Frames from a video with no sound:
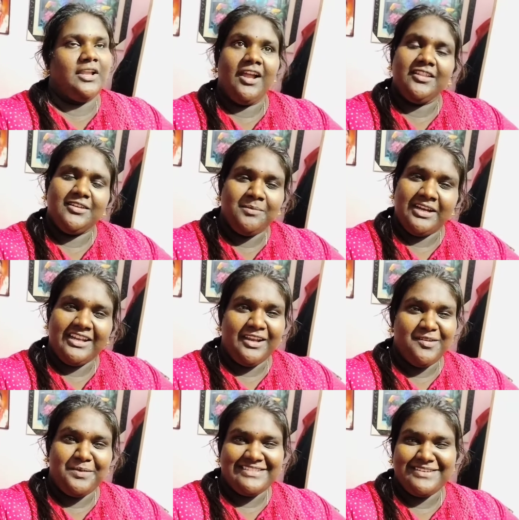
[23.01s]
எல்லாத்திட்டுமே நான்
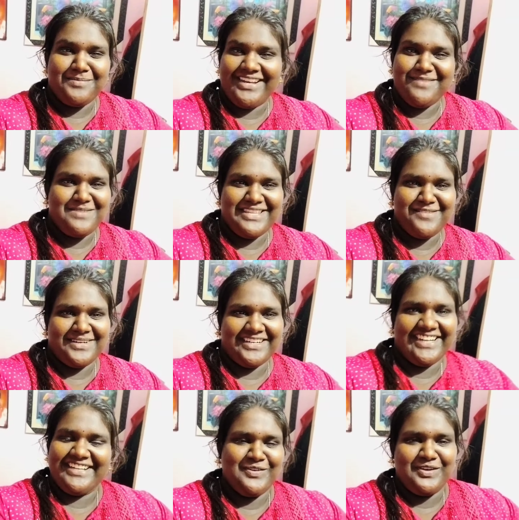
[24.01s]
டெய்லியும் பேசினேன் அப்படின்னா என்ன மதிக்க
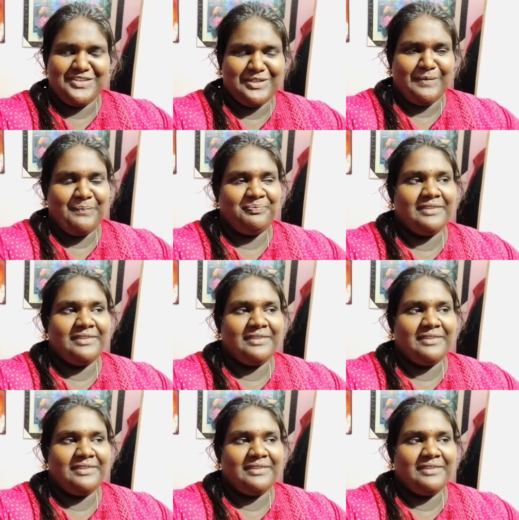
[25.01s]
மாட்டாங்க அது ஒரு விஷயம்